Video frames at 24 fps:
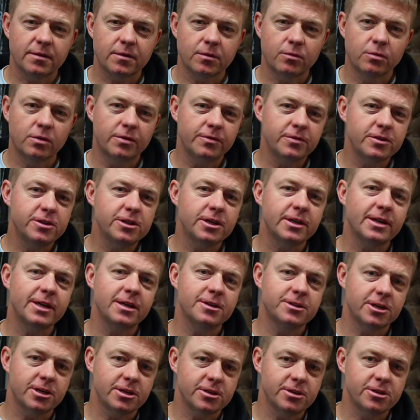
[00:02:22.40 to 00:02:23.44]
łowi się
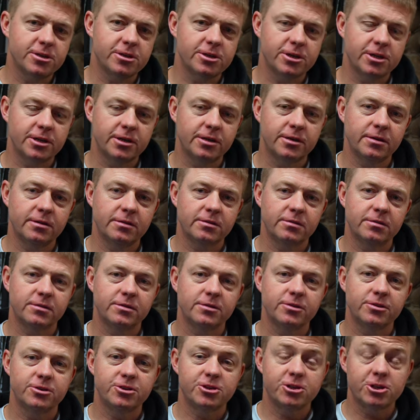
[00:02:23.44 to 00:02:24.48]
najczęściej
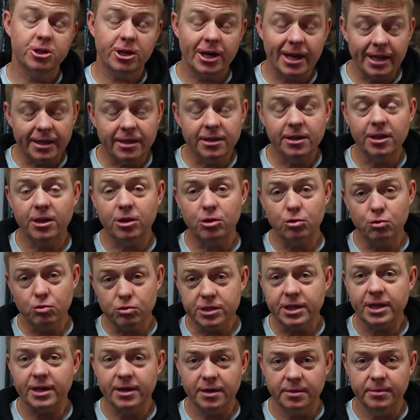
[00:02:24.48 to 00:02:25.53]
średnie i
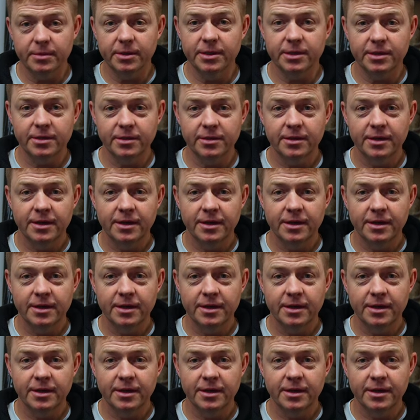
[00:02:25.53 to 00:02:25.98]
duże ryby,